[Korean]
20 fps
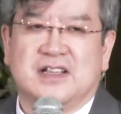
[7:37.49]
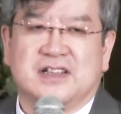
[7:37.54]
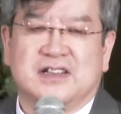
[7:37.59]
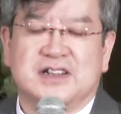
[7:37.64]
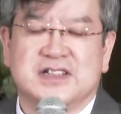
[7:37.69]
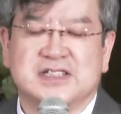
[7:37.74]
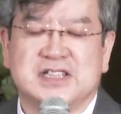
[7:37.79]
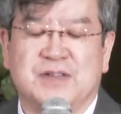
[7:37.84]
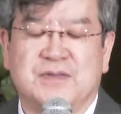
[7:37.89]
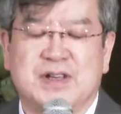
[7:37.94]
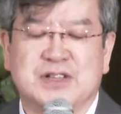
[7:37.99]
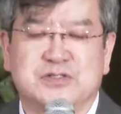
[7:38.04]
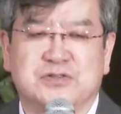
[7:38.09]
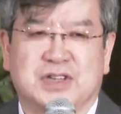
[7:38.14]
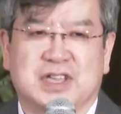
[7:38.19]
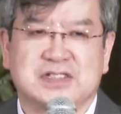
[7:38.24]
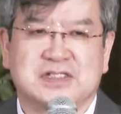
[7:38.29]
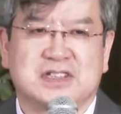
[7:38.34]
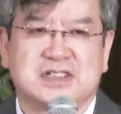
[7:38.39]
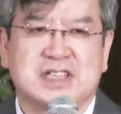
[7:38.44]
그런 상황
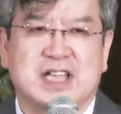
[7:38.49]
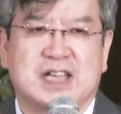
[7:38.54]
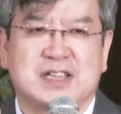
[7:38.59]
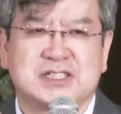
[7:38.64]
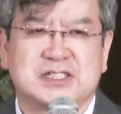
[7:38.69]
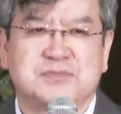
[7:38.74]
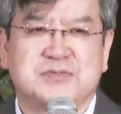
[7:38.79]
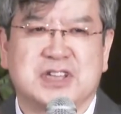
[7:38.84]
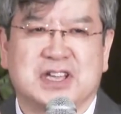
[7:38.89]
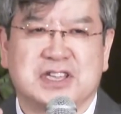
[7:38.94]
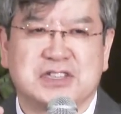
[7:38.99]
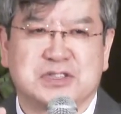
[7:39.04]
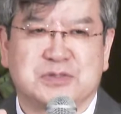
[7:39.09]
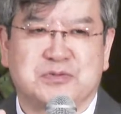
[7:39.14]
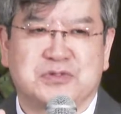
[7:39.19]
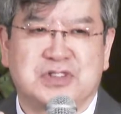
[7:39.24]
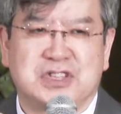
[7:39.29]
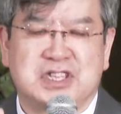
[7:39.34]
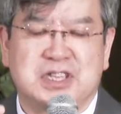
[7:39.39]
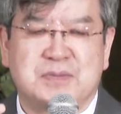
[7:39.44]
속에서
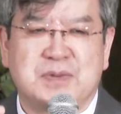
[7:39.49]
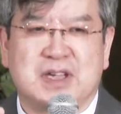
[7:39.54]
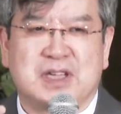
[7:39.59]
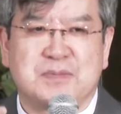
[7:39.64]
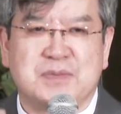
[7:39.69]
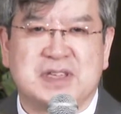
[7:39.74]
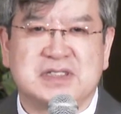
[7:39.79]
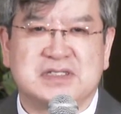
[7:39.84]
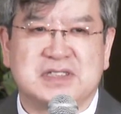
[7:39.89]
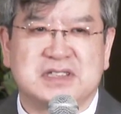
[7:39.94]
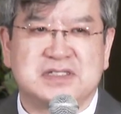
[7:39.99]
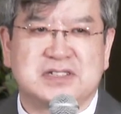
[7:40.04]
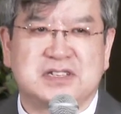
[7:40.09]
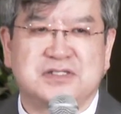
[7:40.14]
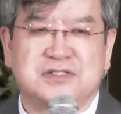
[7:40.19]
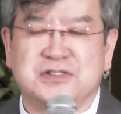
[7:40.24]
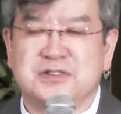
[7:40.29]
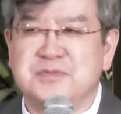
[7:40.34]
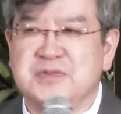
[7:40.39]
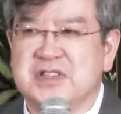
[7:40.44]
40장에서부터 희망의
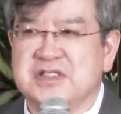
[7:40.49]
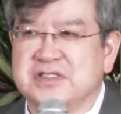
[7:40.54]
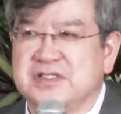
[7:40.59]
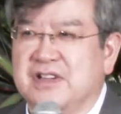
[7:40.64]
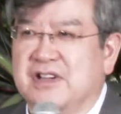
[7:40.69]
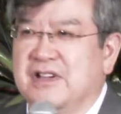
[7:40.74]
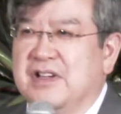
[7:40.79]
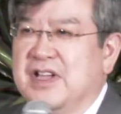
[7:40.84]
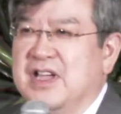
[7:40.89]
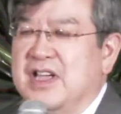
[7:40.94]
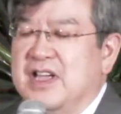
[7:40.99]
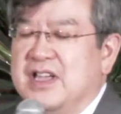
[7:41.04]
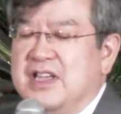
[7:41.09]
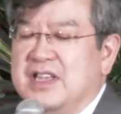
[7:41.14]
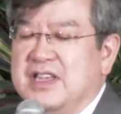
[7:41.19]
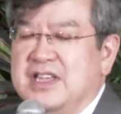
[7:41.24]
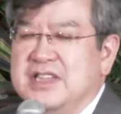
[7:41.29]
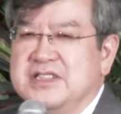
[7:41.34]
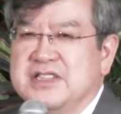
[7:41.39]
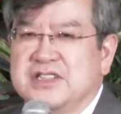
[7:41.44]
메시지를 들으면서
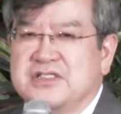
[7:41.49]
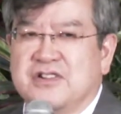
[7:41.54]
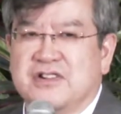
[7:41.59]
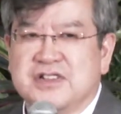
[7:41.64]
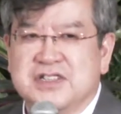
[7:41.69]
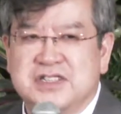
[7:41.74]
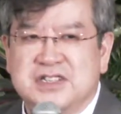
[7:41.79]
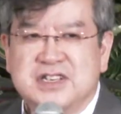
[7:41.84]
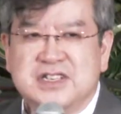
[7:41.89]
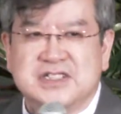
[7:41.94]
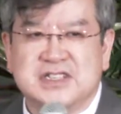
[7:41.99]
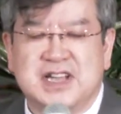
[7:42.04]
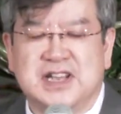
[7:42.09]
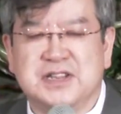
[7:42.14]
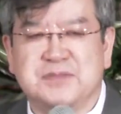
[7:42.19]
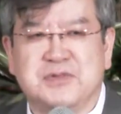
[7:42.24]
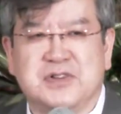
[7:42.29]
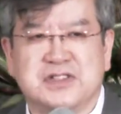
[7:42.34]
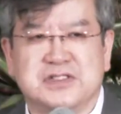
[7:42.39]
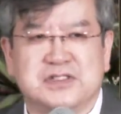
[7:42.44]
이제 정신을
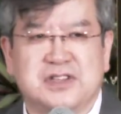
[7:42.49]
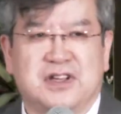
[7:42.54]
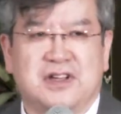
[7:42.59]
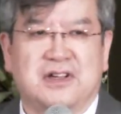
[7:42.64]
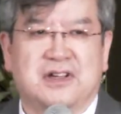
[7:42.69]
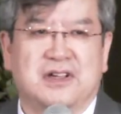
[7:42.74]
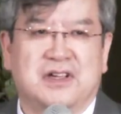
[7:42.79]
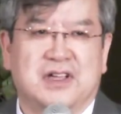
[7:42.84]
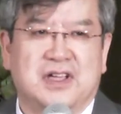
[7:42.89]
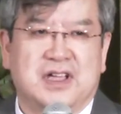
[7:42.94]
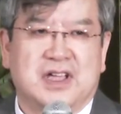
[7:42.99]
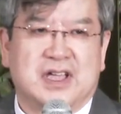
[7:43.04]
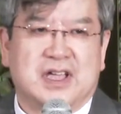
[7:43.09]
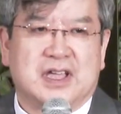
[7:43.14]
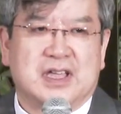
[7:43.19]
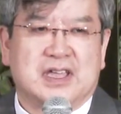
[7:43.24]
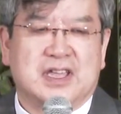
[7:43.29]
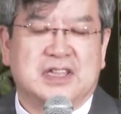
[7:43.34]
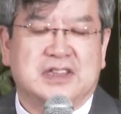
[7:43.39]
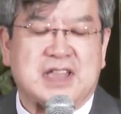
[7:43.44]
차리면서
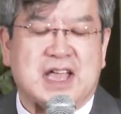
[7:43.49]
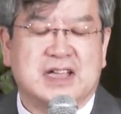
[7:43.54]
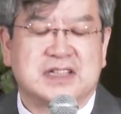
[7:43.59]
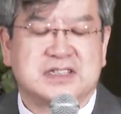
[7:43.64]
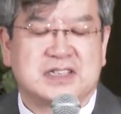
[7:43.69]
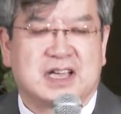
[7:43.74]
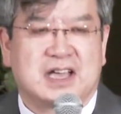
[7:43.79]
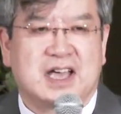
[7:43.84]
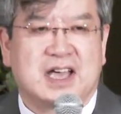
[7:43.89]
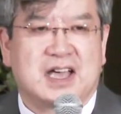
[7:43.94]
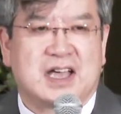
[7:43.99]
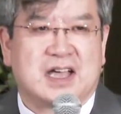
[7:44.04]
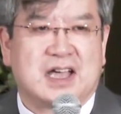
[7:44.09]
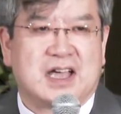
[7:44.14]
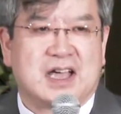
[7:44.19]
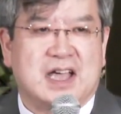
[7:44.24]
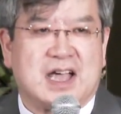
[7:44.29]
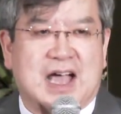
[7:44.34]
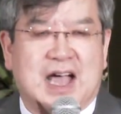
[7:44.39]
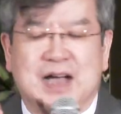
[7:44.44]
이 탕자가
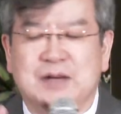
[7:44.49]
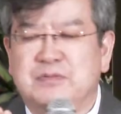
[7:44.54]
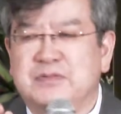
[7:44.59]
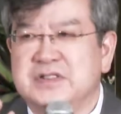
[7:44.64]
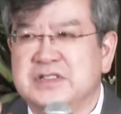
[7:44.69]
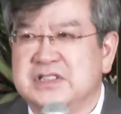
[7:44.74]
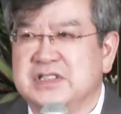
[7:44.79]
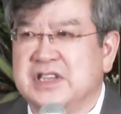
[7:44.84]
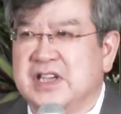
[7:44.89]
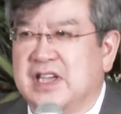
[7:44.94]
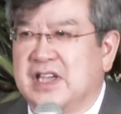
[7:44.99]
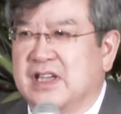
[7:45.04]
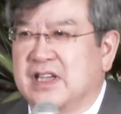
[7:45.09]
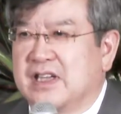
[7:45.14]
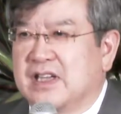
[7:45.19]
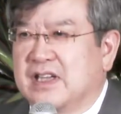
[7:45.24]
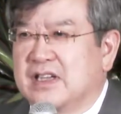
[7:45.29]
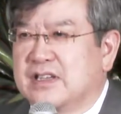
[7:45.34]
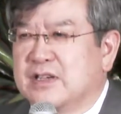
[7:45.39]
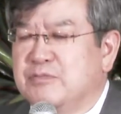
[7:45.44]

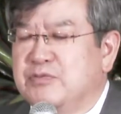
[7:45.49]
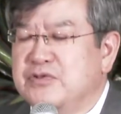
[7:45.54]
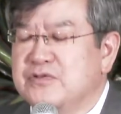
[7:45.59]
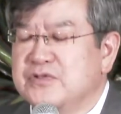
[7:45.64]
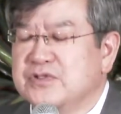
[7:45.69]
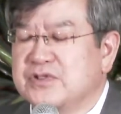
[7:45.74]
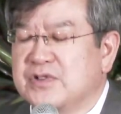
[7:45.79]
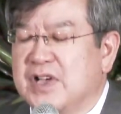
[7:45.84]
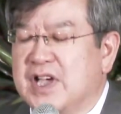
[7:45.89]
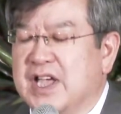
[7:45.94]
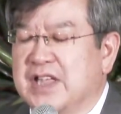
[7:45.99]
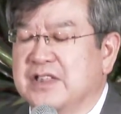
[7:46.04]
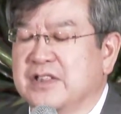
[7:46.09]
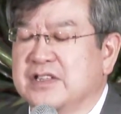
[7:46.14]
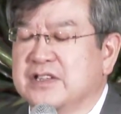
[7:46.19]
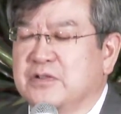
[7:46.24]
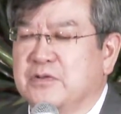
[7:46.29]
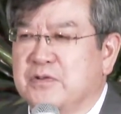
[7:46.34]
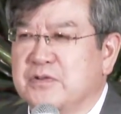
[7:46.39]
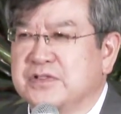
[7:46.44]
아버지의 그 풍성한
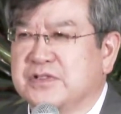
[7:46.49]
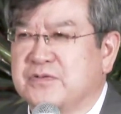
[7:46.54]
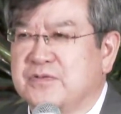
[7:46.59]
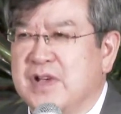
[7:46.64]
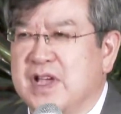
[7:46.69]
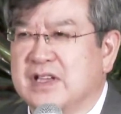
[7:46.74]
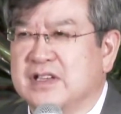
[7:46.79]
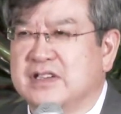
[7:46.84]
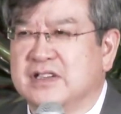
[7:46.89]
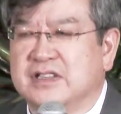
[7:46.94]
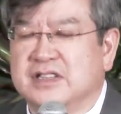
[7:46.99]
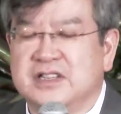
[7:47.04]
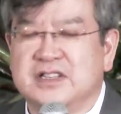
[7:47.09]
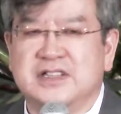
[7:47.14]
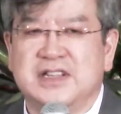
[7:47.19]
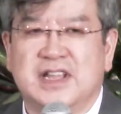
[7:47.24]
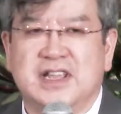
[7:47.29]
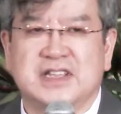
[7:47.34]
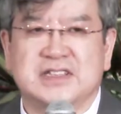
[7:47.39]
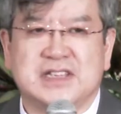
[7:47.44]
그 곳과 그
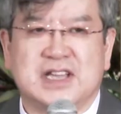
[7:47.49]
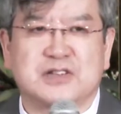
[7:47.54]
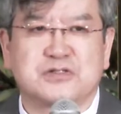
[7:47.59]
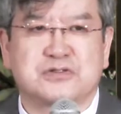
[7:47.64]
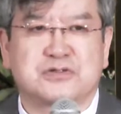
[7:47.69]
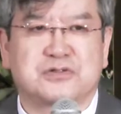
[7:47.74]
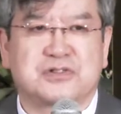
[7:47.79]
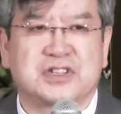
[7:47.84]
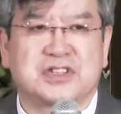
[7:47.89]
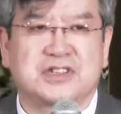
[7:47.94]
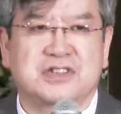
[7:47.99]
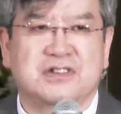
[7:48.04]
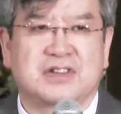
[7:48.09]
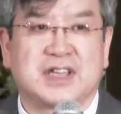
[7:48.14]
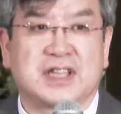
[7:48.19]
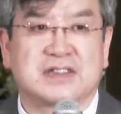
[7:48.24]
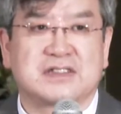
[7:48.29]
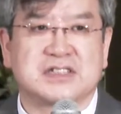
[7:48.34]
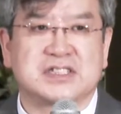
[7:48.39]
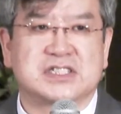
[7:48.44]
은혜의 장소를
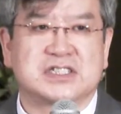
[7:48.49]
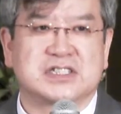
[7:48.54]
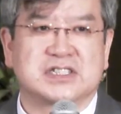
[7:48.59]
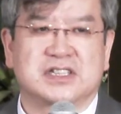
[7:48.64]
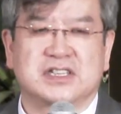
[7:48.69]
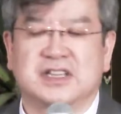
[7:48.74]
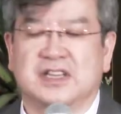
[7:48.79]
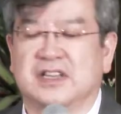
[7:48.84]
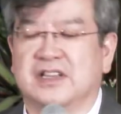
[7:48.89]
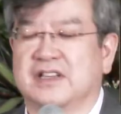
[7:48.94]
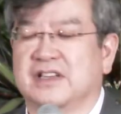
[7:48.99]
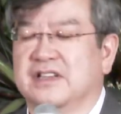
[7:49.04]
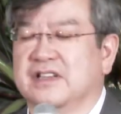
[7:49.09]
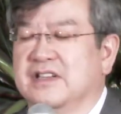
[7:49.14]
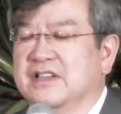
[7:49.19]
기억했듯이